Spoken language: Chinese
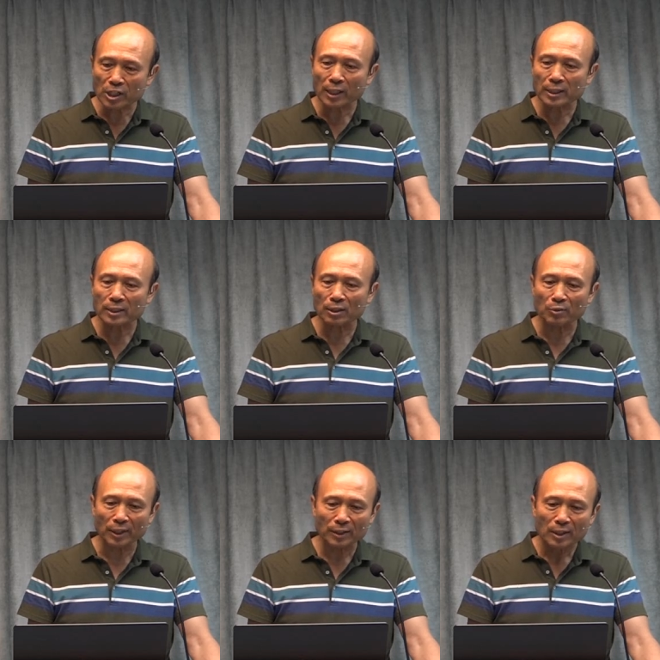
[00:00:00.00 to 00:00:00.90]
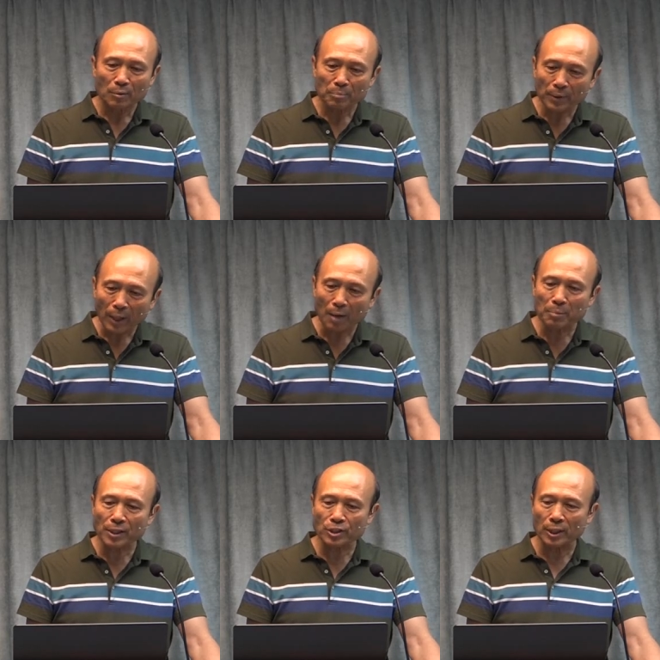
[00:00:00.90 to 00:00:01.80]
站立得稳，啊，
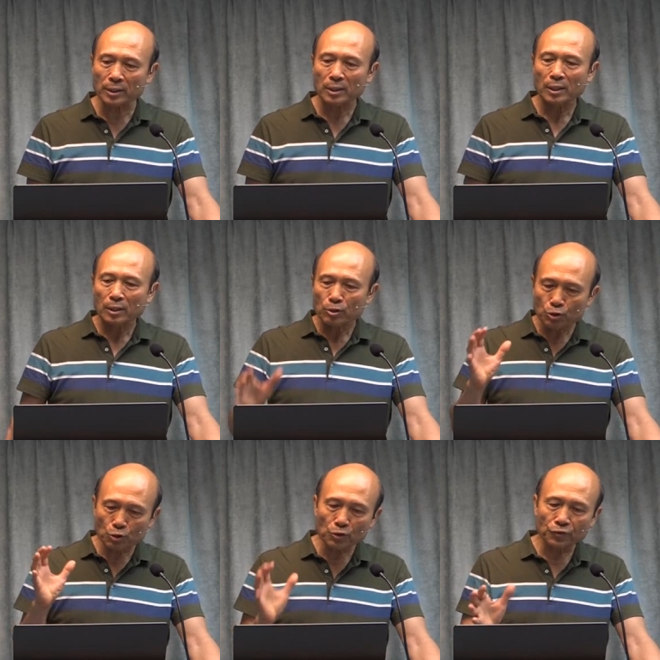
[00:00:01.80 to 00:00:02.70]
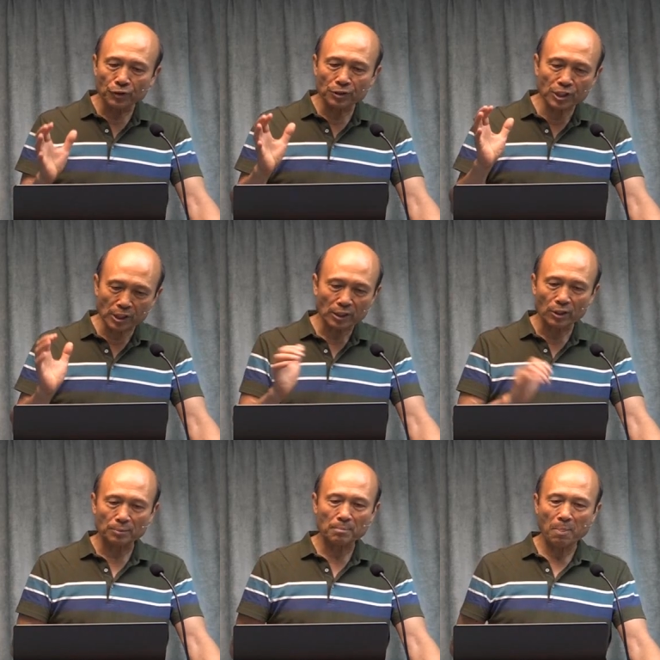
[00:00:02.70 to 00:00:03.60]
被神束缚使
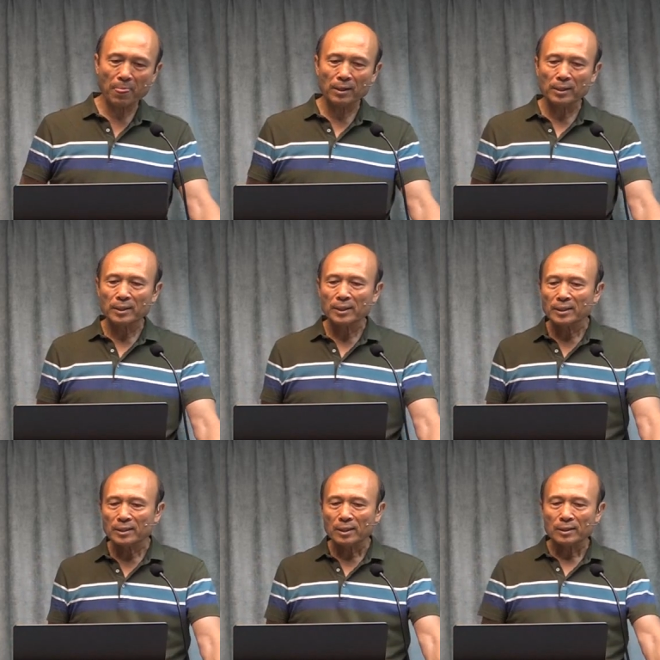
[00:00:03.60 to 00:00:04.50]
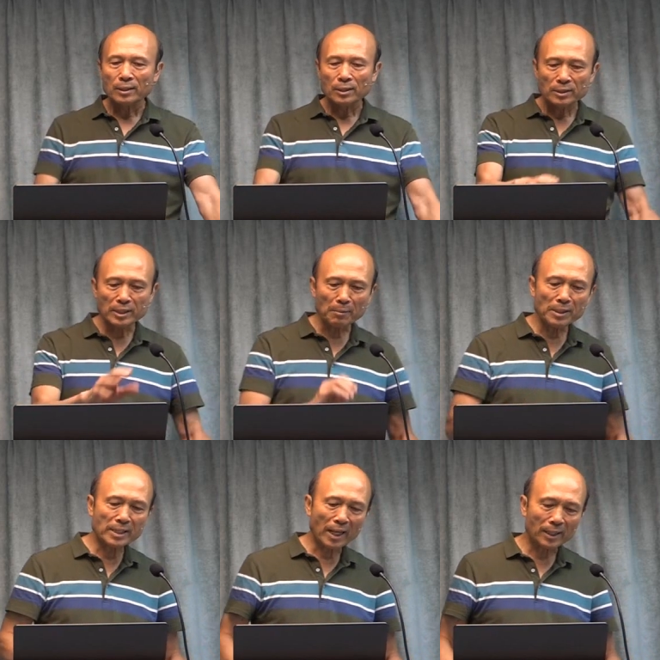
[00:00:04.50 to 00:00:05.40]
用？上
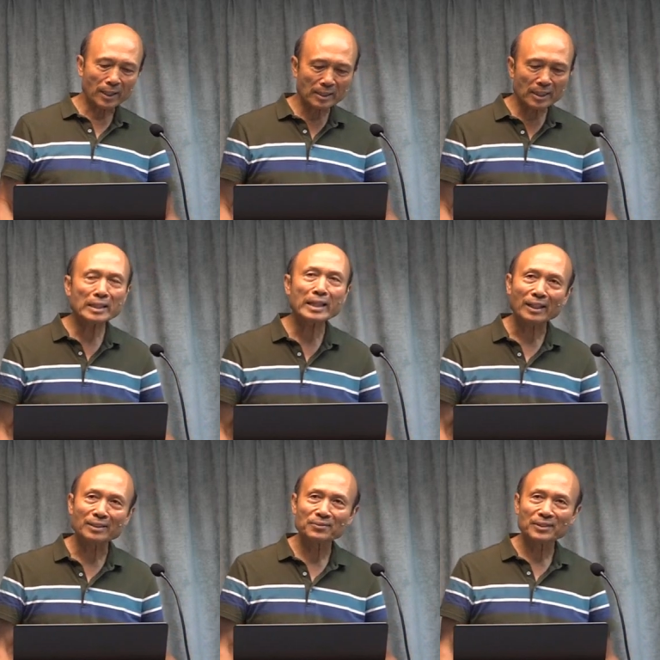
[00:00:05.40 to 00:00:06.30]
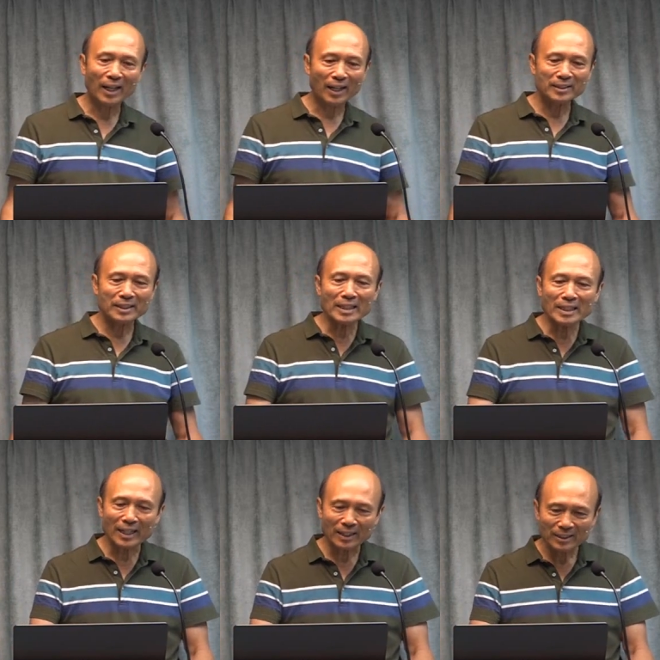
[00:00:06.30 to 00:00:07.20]
面写了七点，啊，
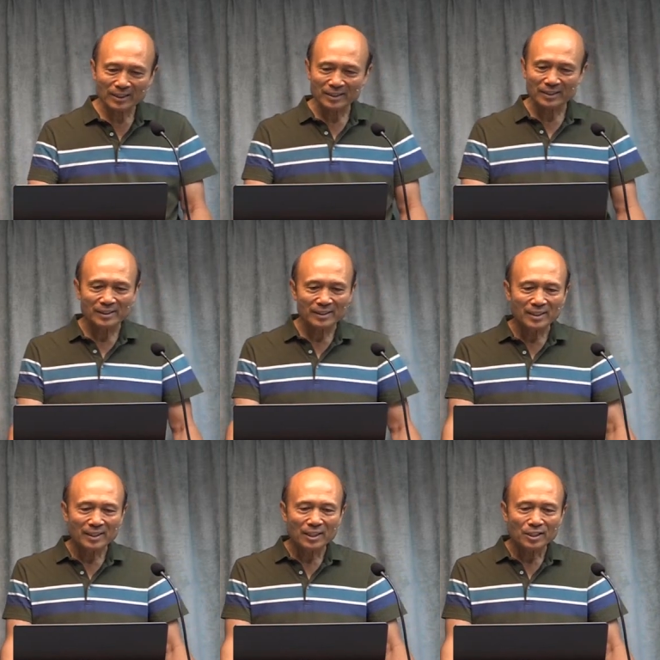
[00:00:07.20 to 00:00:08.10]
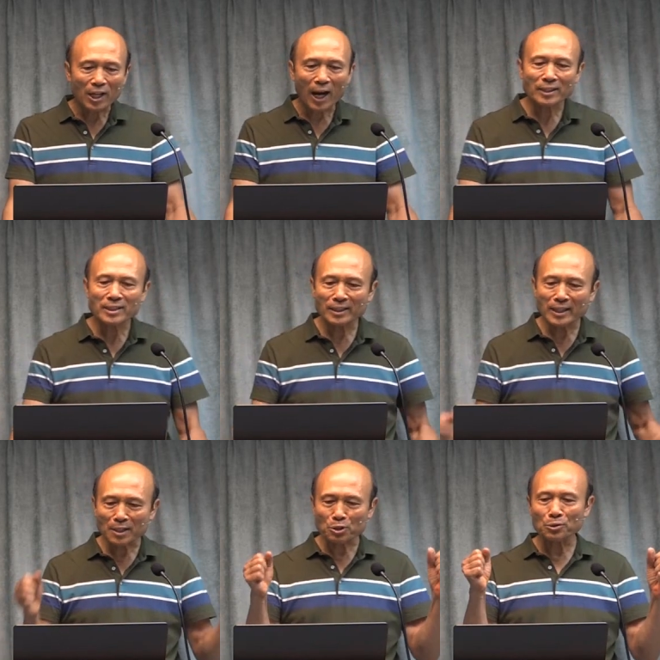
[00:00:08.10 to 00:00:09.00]
第一，藏在
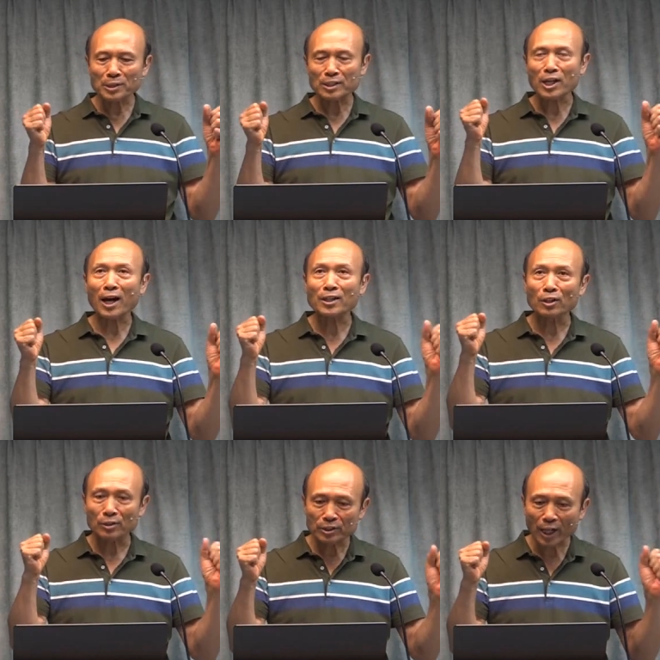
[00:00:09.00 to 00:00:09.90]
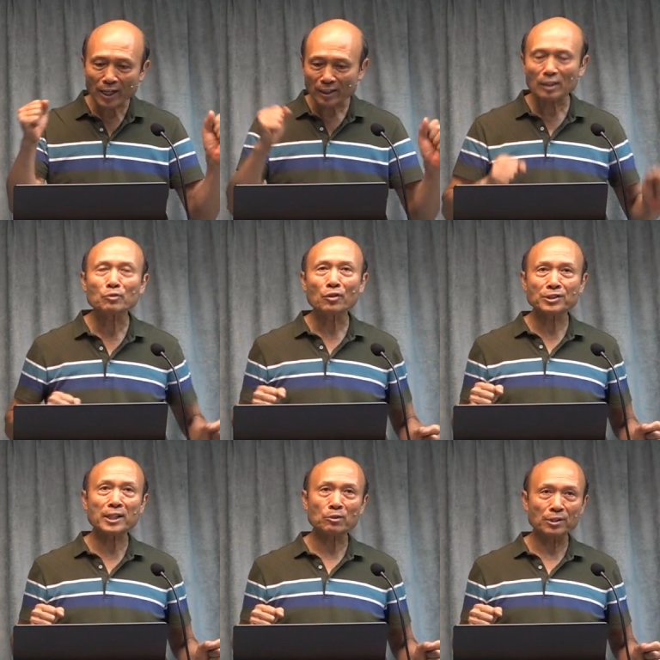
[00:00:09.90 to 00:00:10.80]
耶稣里才有，才能够
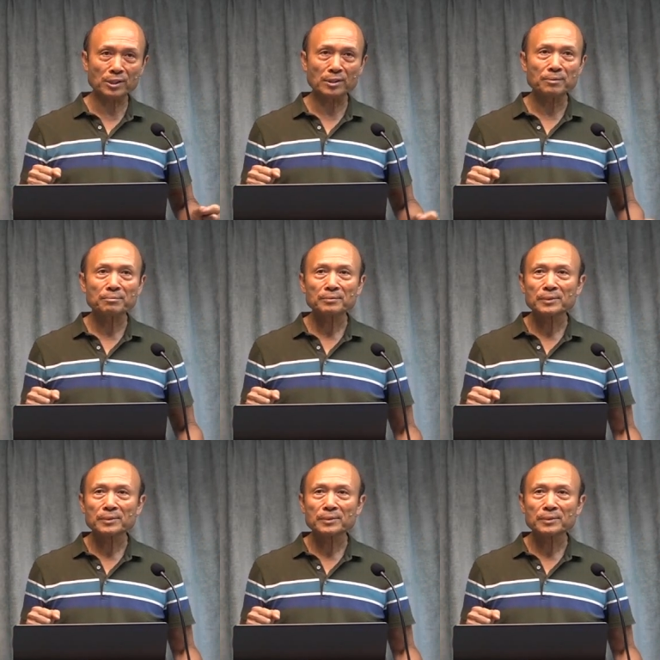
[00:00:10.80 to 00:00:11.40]
多结果子。